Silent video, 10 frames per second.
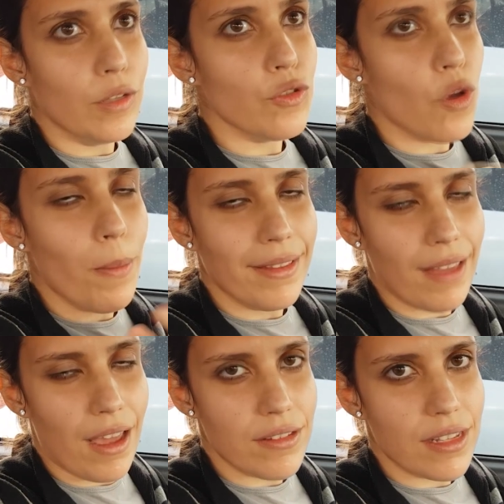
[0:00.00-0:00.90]
Nos
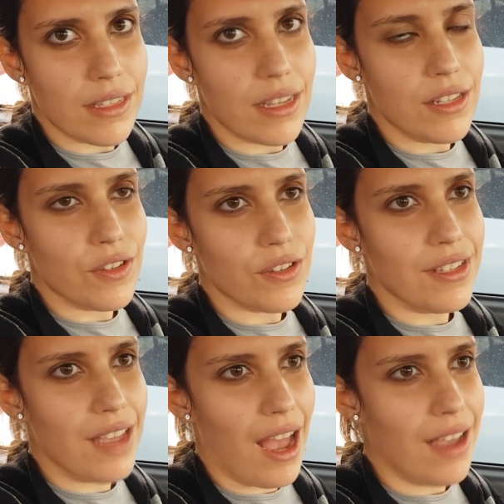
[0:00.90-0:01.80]
comentários das redes
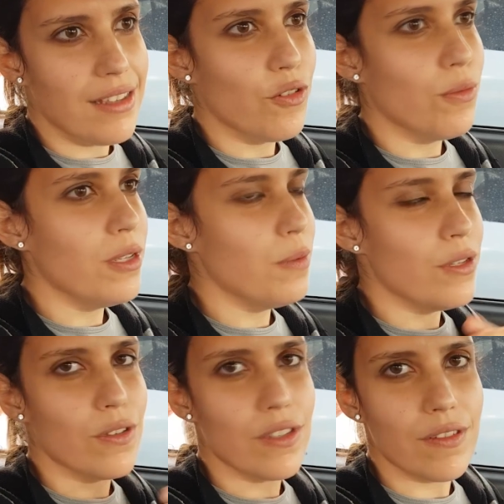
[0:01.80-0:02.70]
sociais, algumas
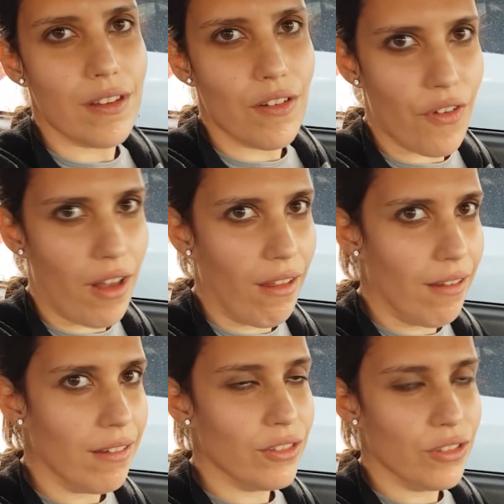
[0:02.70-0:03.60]
pessoas ficam
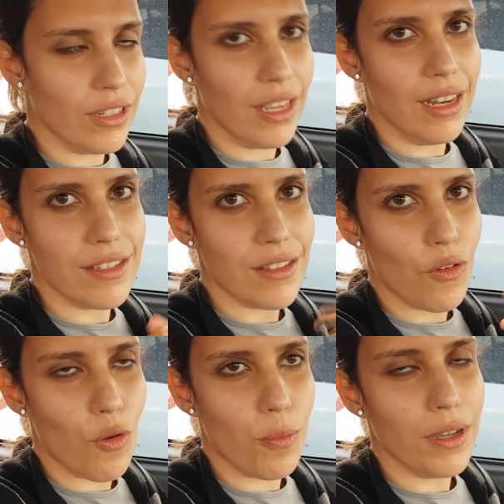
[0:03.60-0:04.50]
falando que eles
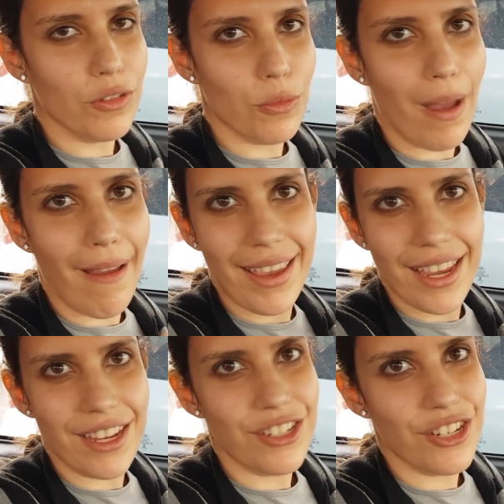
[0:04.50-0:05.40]
estão copiando uma
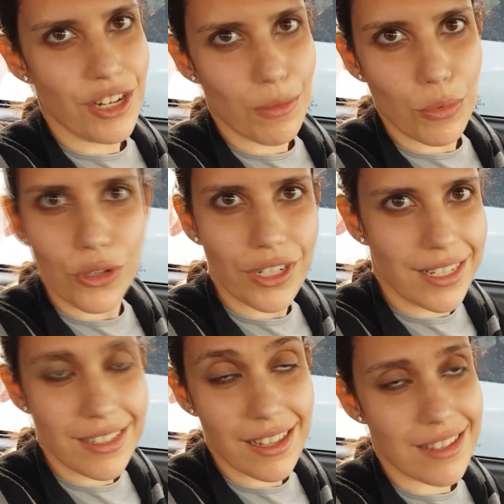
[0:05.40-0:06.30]
rede de
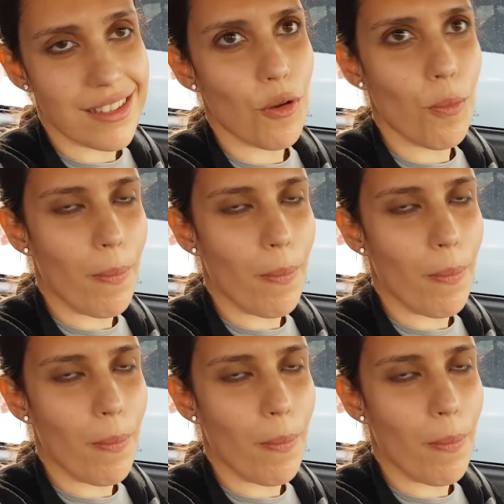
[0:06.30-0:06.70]
hambúrgueres lá de São